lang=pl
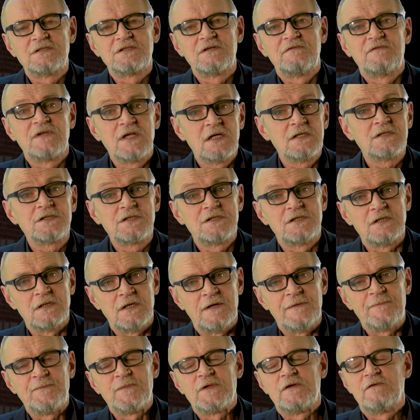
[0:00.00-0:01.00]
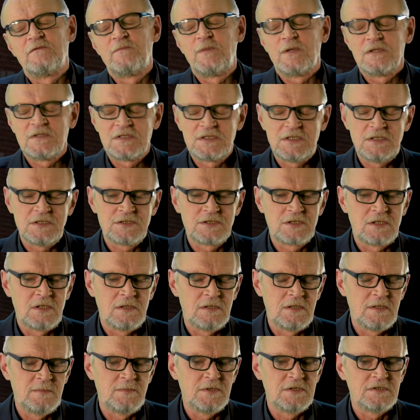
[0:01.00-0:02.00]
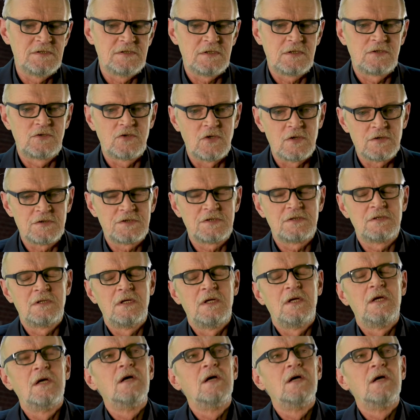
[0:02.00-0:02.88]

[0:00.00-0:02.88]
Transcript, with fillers: że wreszcie w polskiej szkole będzie ktoś,